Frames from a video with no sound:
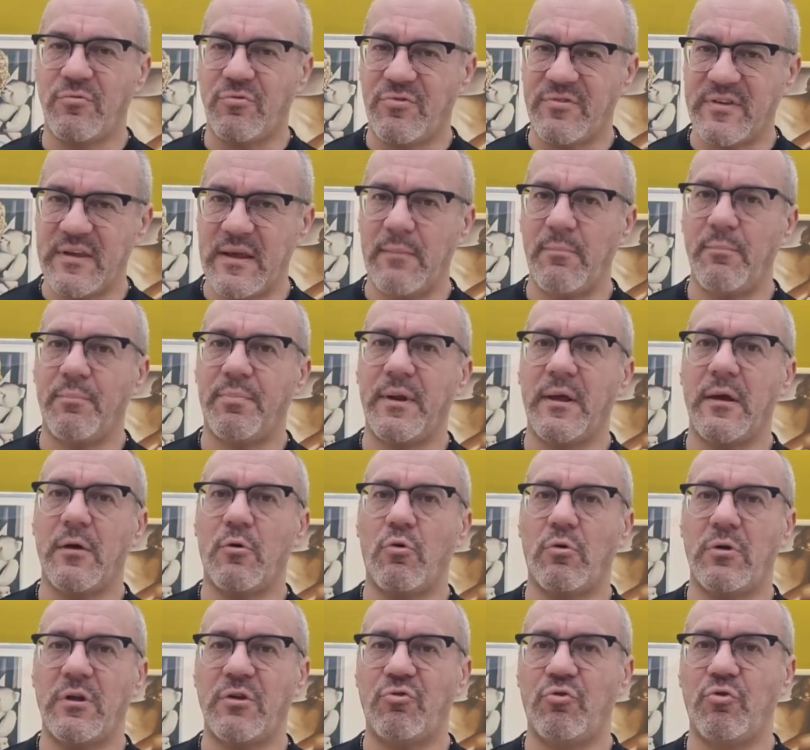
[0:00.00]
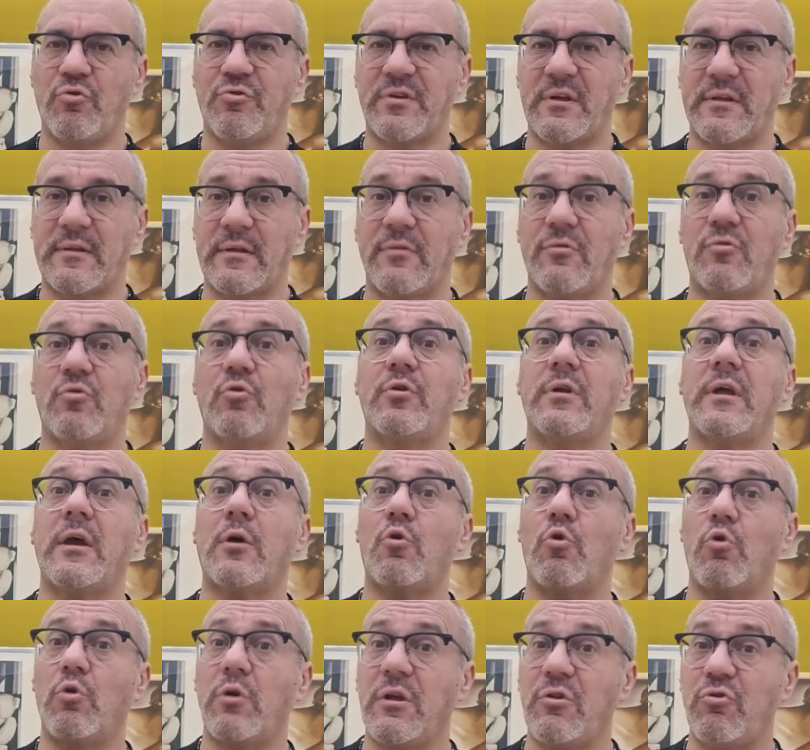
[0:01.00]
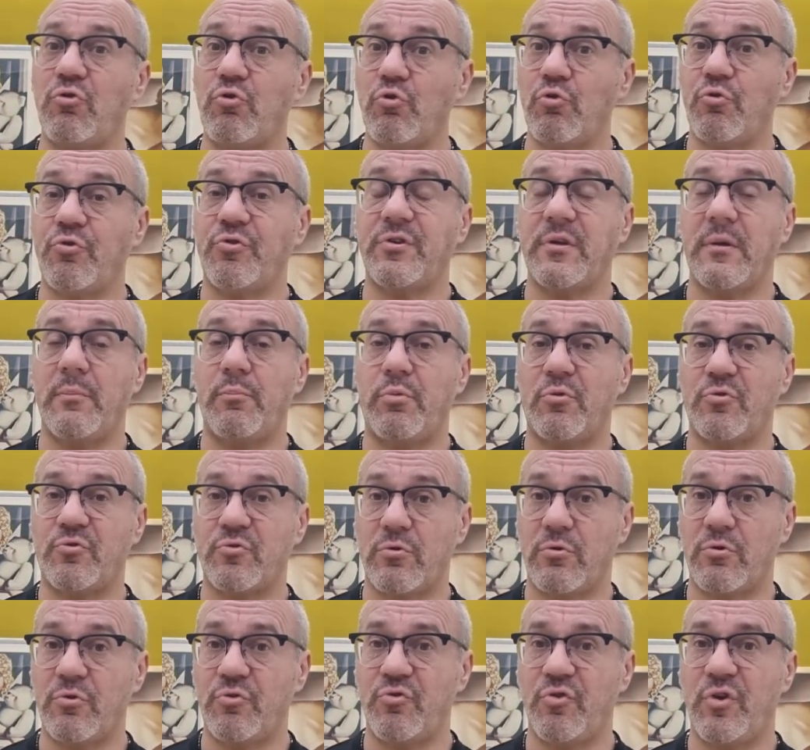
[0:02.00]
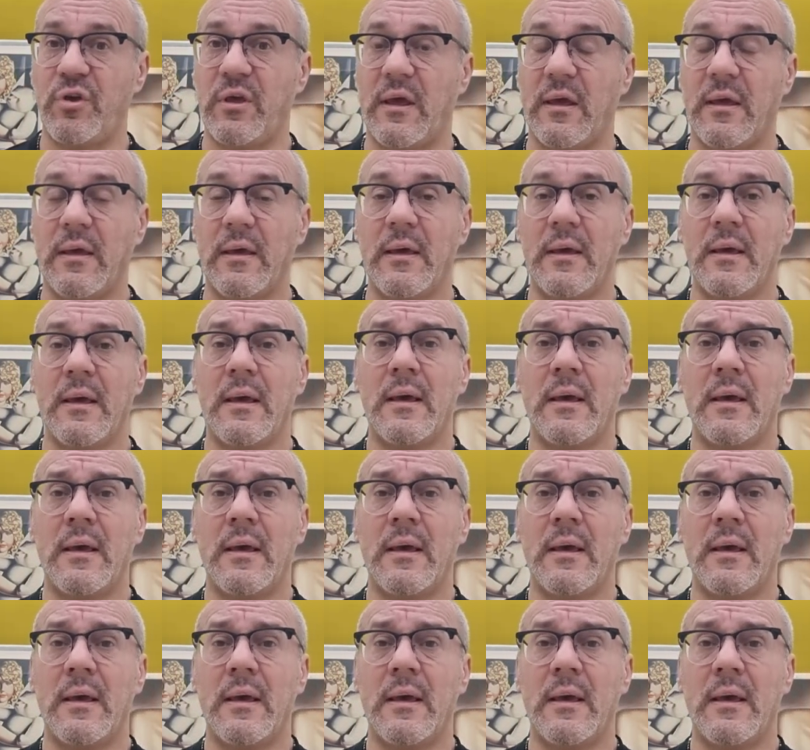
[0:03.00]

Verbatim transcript: sempre con le giuste attenzioni e con le giuste posologie.